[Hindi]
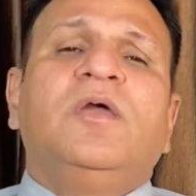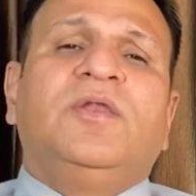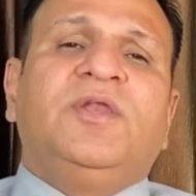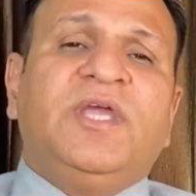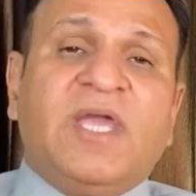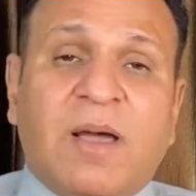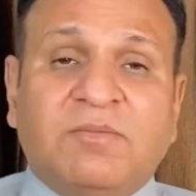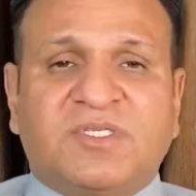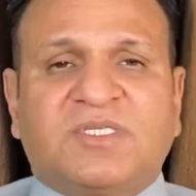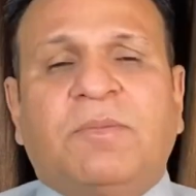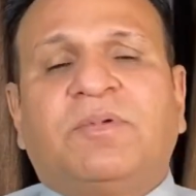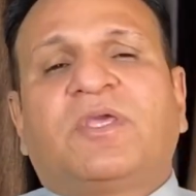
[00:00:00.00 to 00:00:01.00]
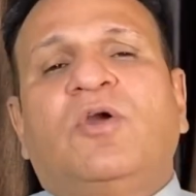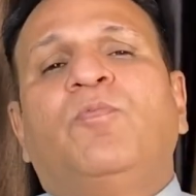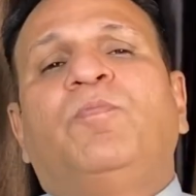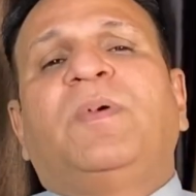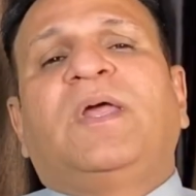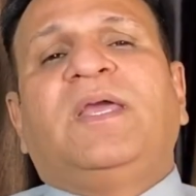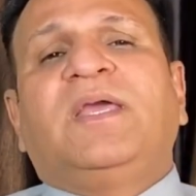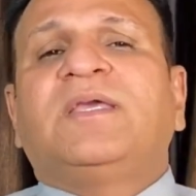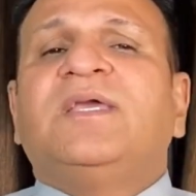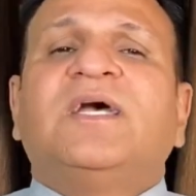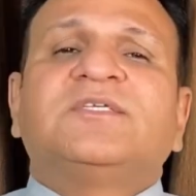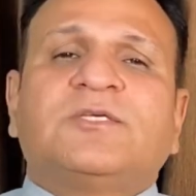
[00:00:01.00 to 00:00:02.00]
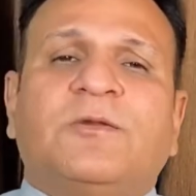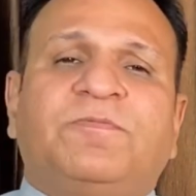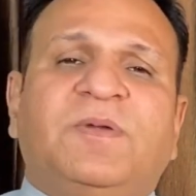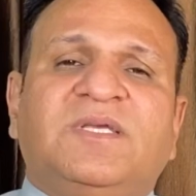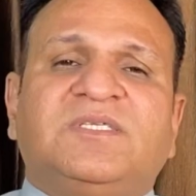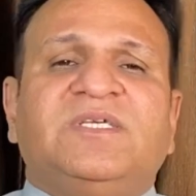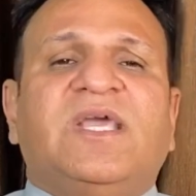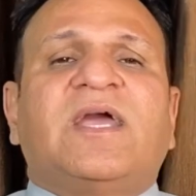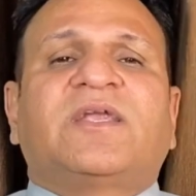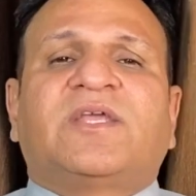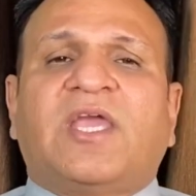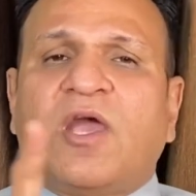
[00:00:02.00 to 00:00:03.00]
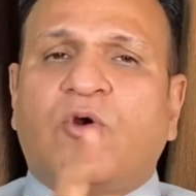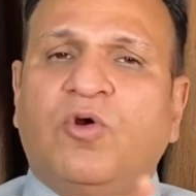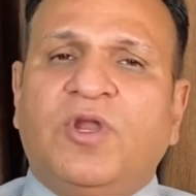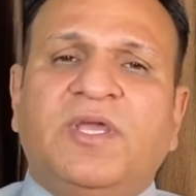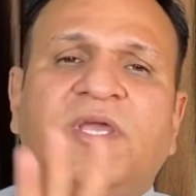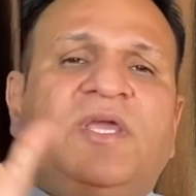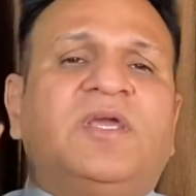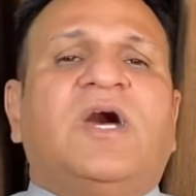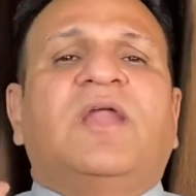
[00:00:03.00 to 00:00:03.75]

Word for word: नियम सबके ऊपर एक या सरफेसी एक्ट के अकॉर्डिंग ही